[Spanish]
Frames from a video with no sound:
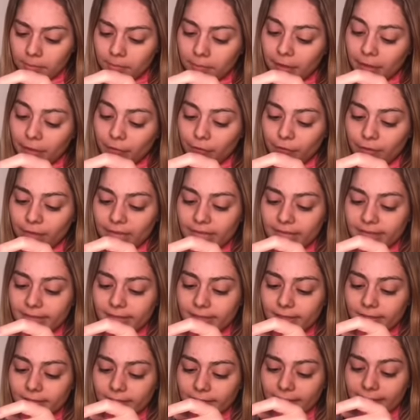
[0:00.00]

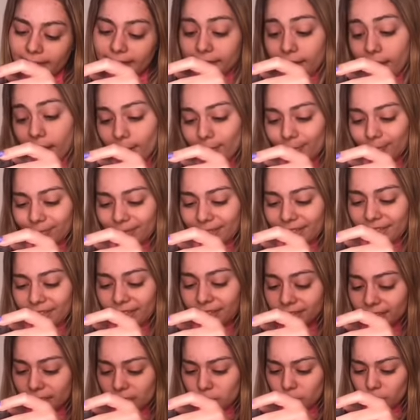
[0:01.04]
prefix Glam,
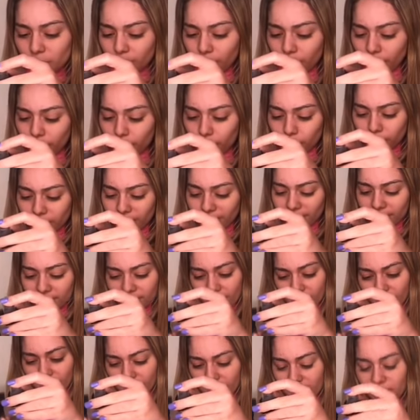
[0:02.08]
hidratación profunda que
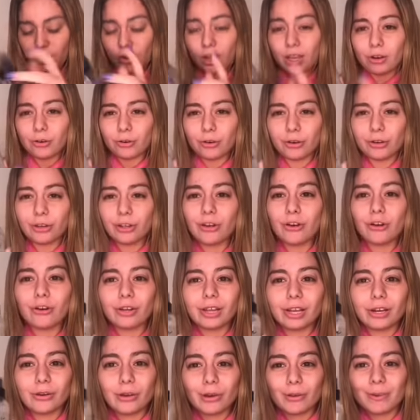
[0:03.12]
tiene ácido hialurónico
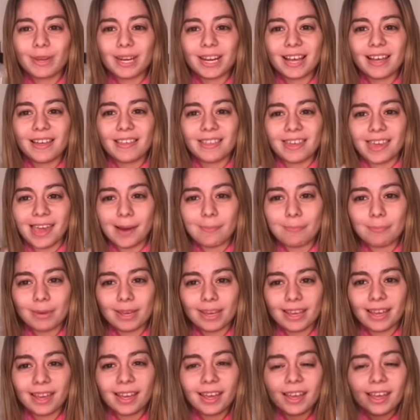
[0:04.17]
y aloe vera de
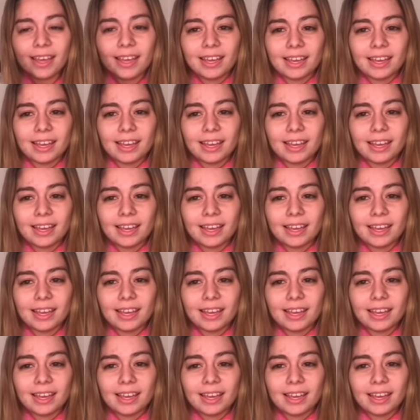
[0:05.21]
AP.